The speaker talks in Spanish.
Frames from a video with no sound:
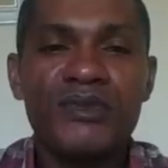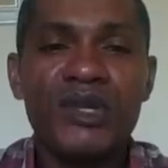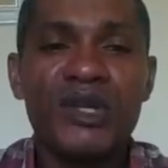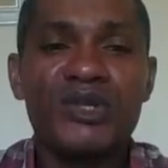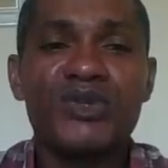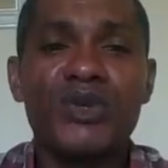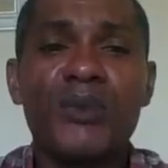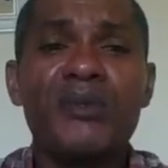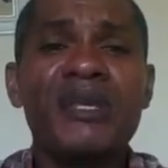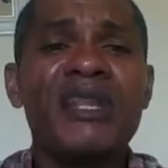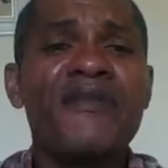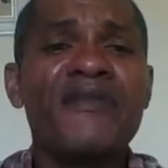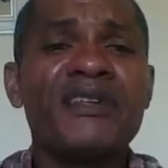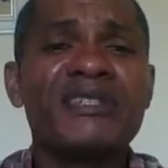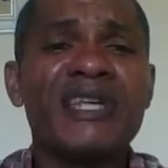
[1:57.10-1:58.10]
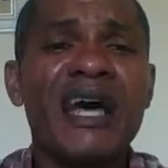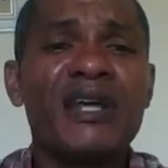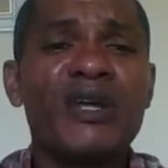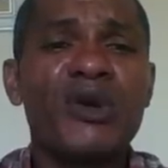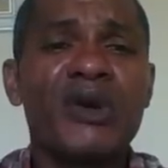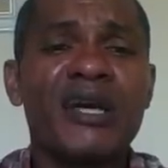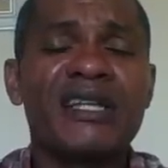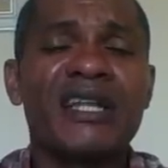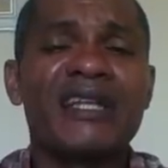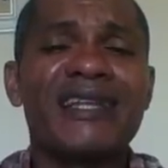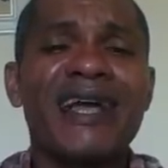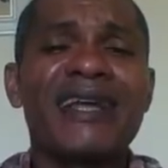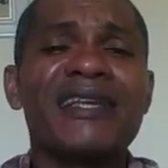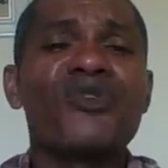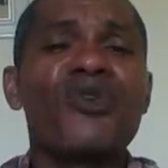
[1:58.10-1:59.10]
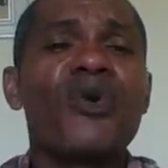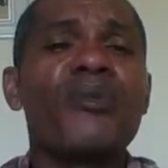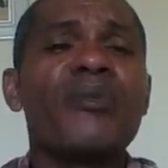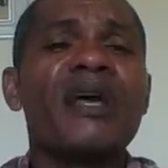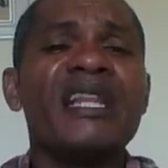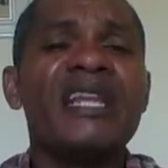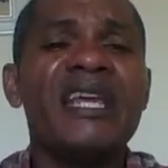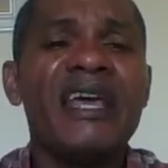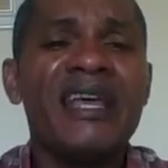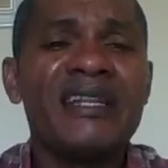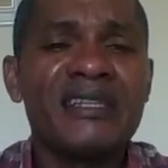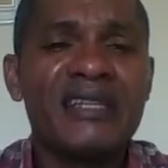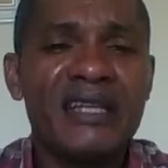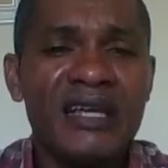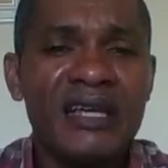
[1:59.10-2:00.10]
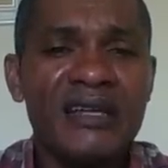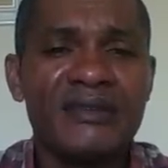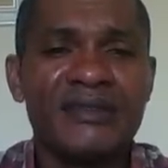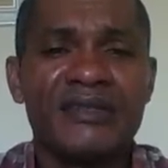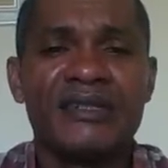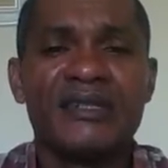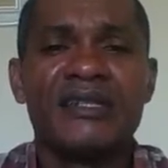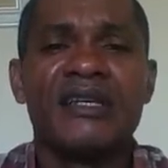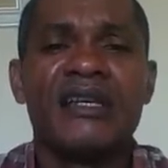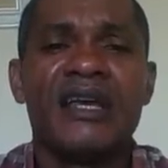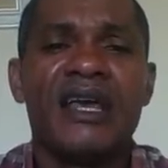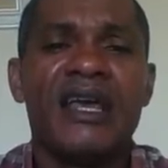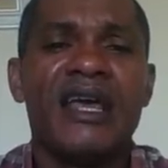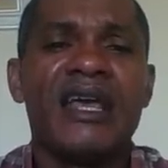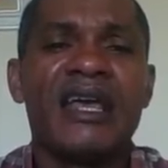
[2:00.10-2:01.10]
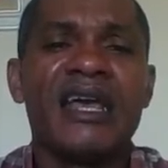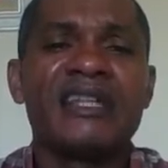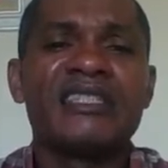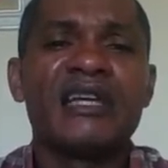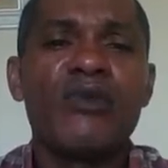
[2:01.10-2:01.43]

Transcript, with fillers: Son beneficiarios que tenían inconveniente en ese